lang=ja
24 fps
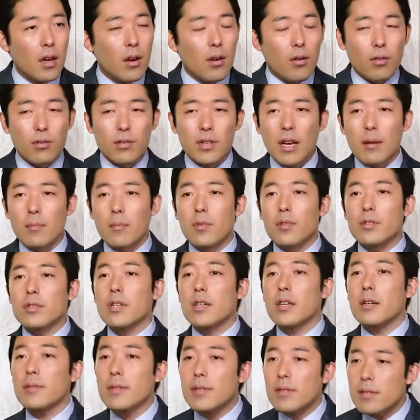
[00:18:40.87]
お悔やみ申し
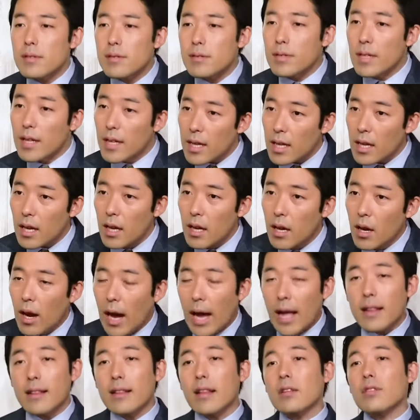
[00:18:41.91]
上げます、ね、
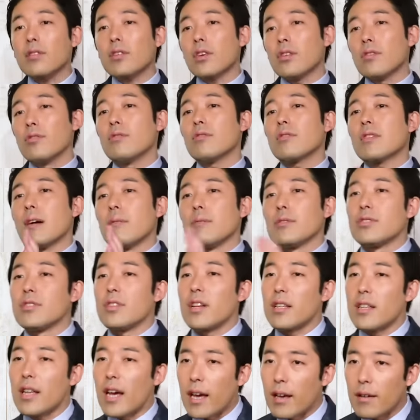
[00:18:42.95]
会った時言うかもし
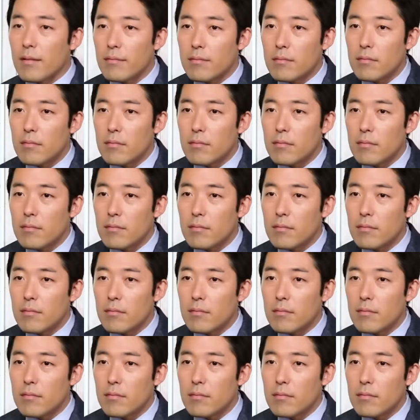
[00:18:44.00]
れない、